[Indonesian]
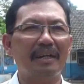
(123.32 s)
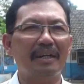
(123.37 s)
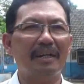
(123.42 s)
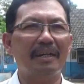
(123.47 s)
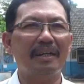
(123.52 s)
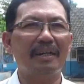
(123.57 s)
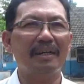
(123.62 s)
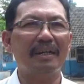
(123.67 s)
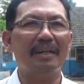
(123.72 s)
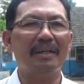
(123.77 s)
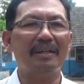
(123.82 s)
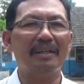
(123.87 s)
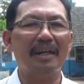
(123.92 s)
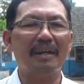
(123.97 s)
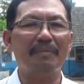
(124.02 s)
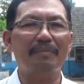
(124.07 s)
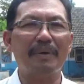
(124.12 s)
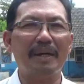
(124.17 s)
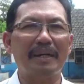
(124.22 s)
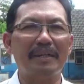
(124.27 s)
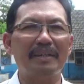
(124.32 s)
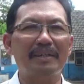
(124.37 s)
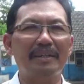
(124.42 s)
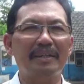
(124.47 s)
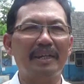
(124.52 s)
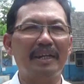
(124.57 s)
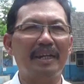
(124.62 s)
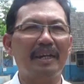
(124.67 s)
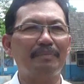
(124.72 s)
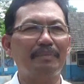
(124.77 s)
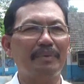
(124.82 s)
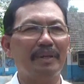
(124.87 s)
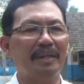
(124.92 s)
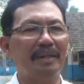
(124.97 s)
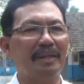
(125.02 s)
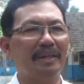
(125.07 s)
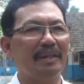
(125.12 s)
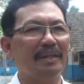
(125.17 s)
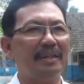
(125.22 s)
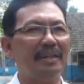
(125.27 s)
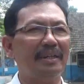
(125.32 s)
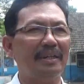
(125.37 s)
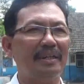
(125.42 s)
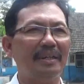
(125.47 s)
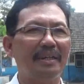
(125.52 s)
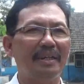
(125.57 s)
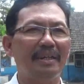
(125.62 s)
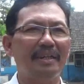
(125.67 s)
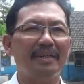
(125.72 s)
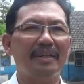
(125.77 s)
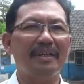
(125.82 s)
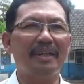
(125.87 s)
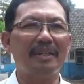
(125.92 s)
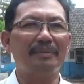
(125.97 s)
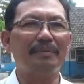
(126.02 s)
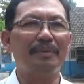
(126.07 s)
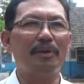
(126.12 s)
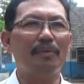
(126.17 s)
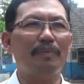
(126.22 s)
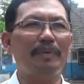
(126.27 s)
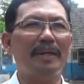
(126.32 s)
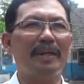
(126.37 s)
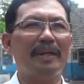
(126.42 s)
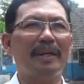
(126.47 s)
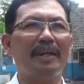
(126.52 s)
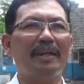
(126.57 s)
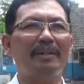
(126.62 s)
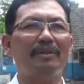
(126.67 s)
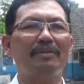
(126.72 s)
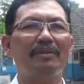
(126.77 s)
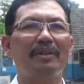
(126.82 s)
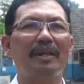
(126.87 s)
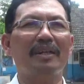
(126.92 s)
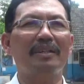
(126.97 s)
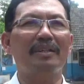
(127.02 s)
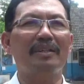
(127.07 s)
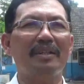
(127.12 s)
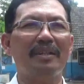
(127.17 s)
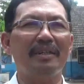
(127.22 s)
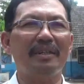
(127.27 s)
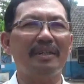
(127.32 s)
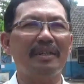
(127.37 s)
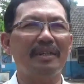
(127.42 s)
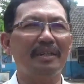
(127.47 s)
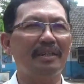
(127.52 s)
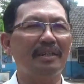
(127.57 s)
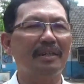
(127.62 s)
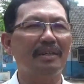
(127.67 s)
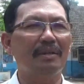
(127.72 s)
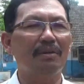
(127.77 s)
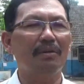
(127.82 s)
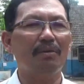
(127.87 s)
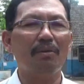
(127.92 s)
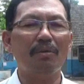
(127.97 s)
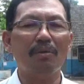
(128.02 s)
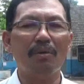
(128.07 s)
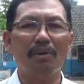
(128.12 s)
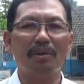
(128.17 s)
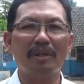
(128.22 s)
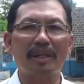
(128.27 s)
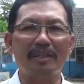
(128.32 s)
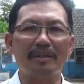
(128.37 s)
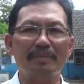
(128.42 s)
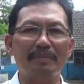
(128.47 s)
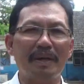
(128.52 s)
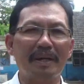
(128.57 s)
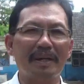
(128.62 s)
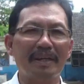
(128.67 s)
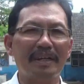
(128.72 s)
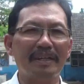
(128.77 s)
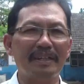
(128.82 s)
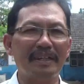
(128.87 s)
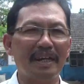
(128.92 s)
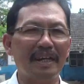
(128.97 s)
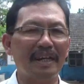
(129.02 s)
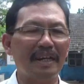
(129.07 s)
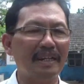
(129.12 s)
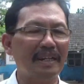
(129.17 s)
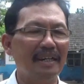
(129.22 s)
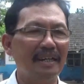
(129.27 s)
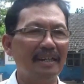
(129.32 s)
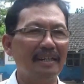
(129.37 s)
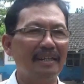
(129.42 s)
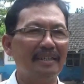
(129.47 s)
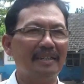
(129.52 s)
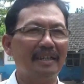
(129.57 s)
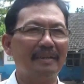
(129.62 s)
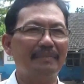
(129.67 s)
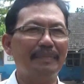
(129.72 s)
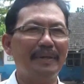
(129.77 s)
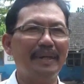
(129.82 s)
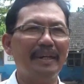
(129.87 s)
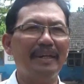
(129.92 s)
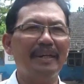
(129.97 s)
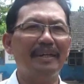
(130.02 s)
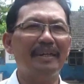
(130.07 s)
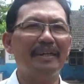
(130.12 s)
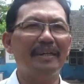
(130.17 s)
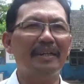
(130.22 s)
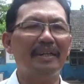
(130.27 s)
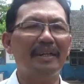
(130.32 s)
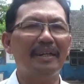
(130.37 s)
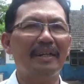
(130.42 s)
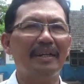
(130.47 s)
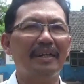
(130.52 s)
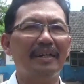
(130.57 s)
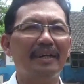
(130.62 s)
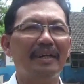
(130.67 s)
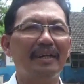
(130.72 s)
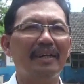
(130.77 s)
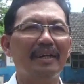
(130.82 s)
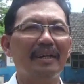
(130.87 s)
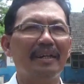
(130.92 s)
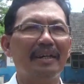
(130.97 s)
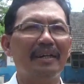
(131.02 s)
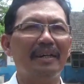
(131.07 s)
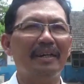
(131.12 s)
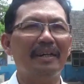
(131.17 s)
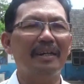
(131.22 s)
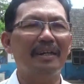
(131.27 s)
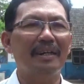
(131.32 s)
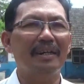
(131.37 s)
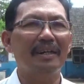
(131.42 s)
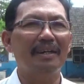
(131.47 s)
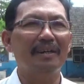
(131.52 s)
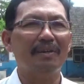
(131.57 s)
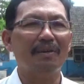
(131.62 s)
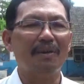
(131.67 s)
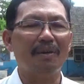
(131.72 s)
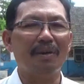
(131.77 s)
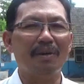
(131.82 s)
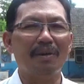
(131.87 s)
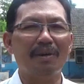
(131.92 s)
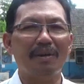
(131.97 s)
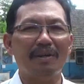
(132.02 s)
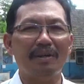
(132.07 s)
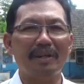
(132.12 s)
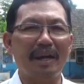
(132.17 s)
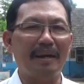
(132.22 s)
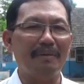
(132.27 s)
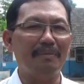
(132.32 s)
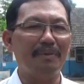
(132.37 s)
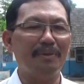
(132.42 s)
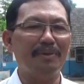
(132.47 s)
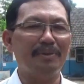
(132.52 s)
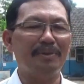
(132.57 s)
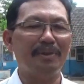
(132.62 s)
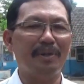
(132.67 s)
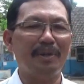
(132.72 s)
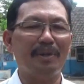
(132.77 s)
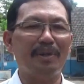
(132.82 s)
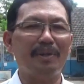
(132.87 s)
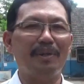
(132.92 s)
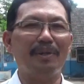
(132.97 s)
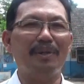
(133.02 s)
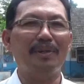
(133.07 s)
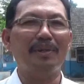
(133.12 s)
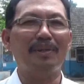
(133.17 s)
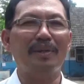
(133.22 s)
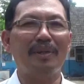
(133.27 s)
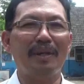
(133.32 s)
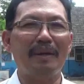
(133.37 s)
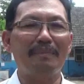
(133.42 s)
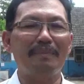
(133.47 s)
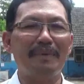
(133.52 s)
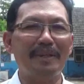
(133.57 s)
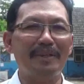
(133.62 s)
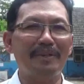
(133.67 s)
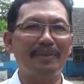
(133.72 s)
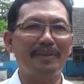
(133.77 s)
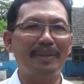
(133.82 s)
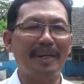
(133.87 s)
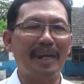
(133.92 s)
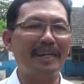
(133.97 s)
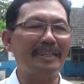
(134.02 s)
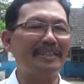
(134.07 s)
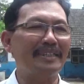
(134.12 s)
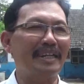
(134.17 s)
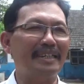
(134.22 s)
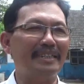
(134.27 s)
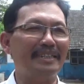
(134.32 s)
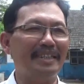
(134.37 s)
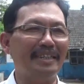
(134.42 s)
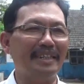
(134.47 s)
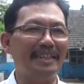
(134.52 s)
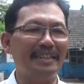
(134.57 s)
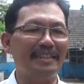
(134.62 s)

nah, dapat lihat dari dinas PUPR sudah diukur dan sebagainya tapi nah, kok tidak muncul apa itu realisasi